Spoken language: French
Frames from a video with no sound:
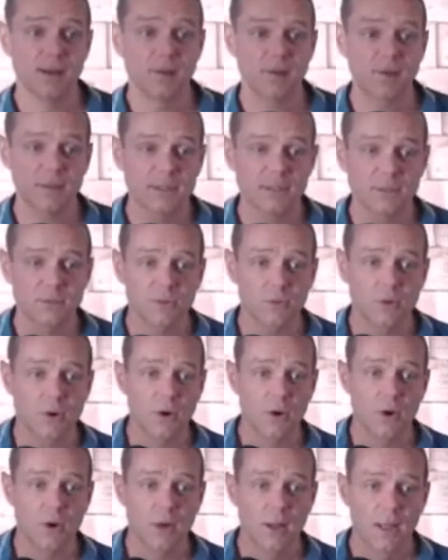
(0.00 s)
là, on est sur
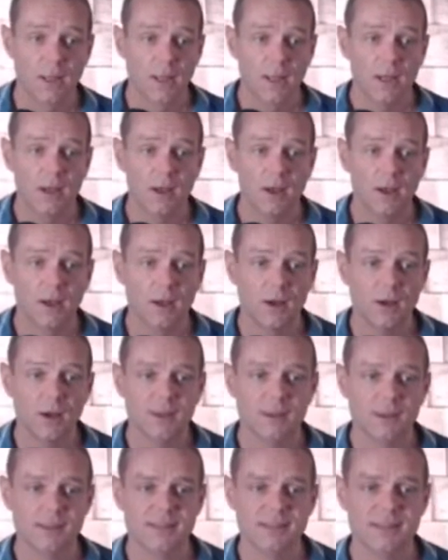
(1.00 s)
euh, euh
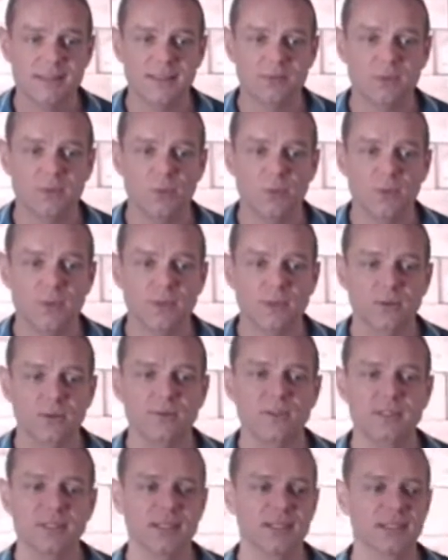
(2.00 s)
euros
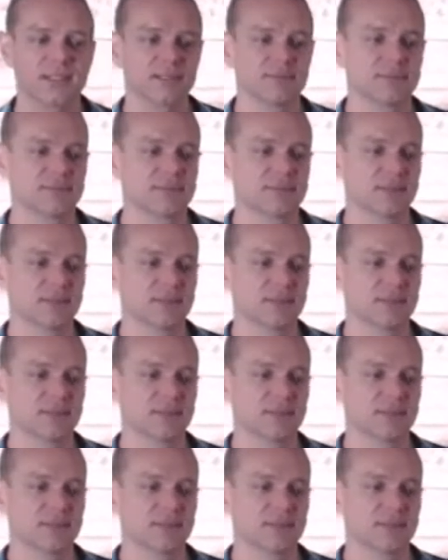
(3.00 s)
7,95€.